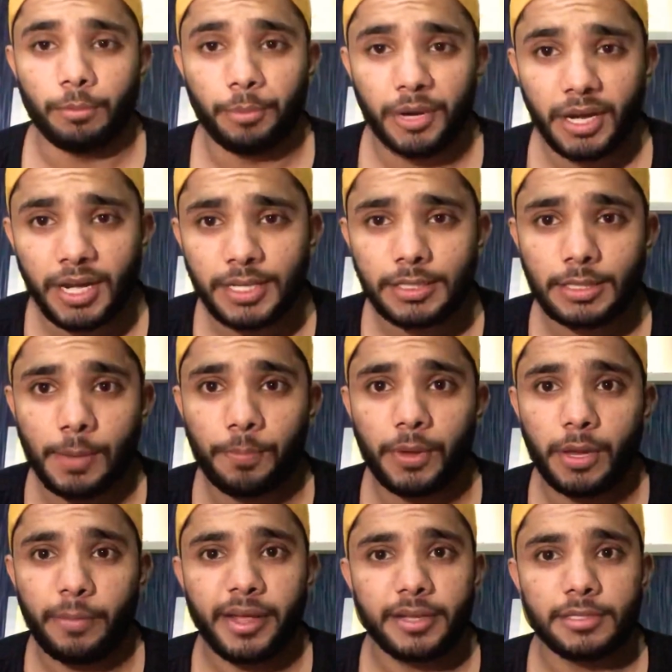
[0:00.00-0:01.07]
बिना
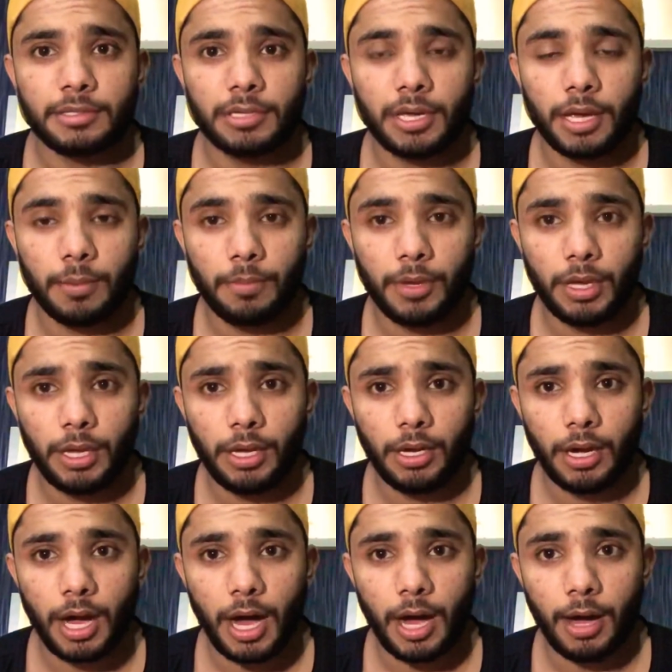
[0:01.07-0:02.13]
सप्लीमेंट्स के भी
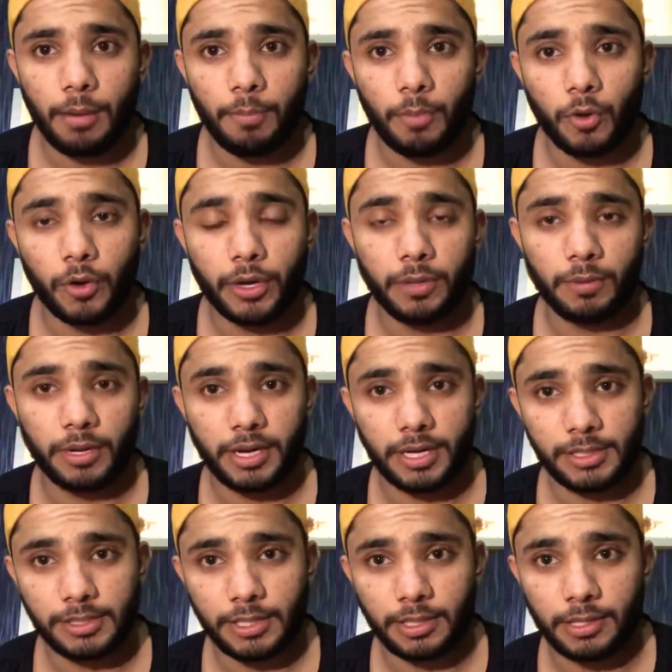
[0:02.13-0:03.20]
आप बॉडी
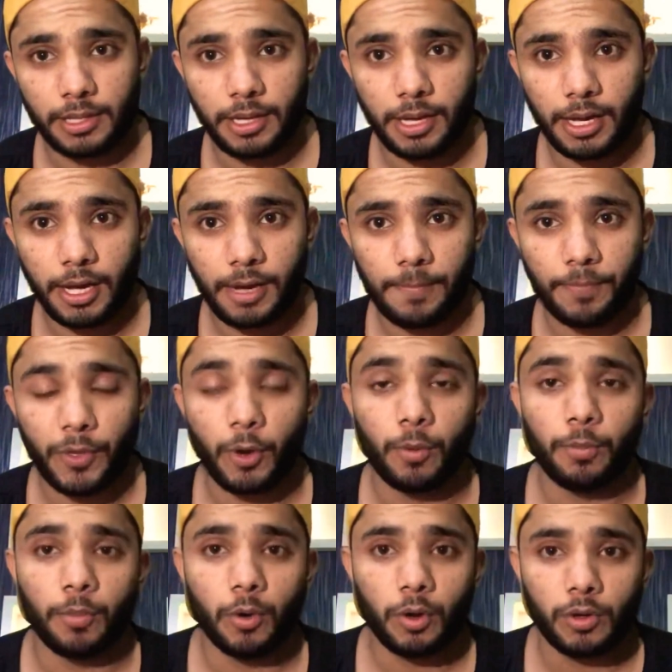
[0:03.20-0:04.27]
बना सकते हैं
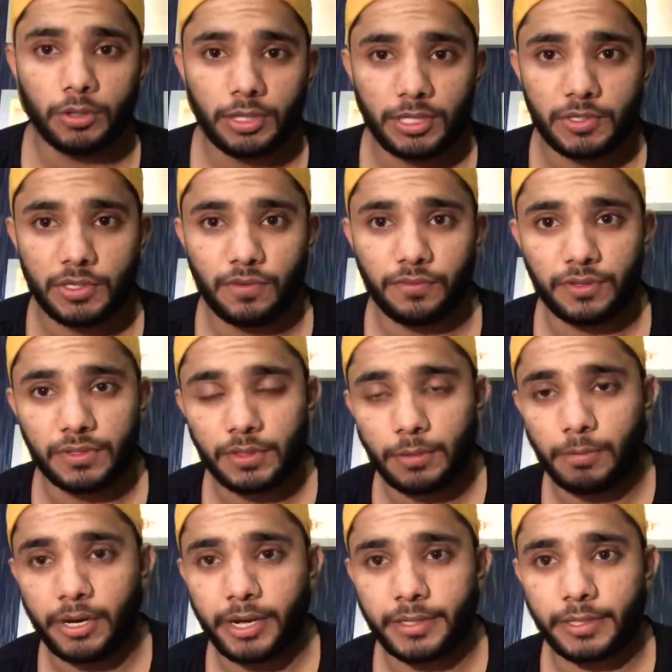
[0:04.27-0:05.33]
और बहुत ही अच्छी
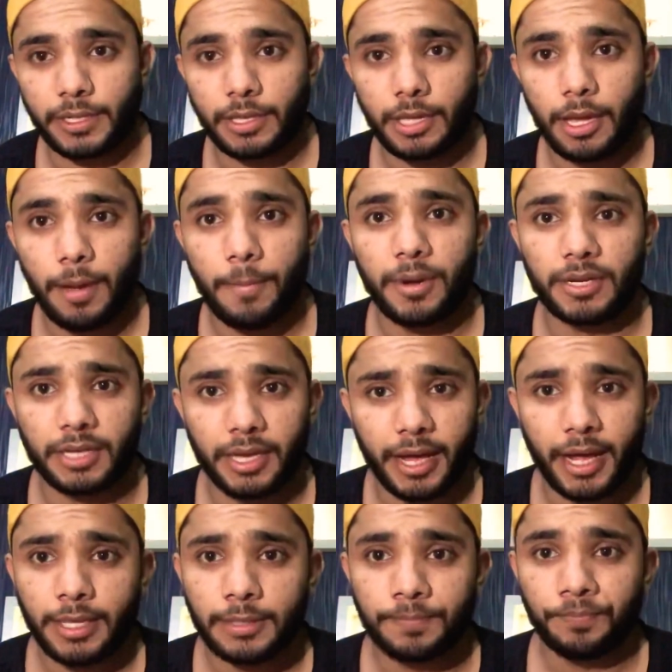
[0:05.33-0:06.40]
फिजिक बना सकते हैं बट
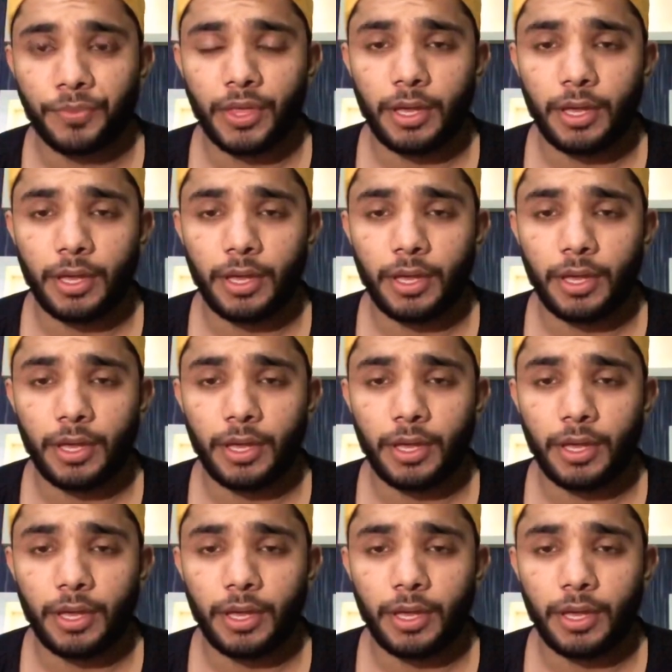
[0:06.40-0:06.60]
येस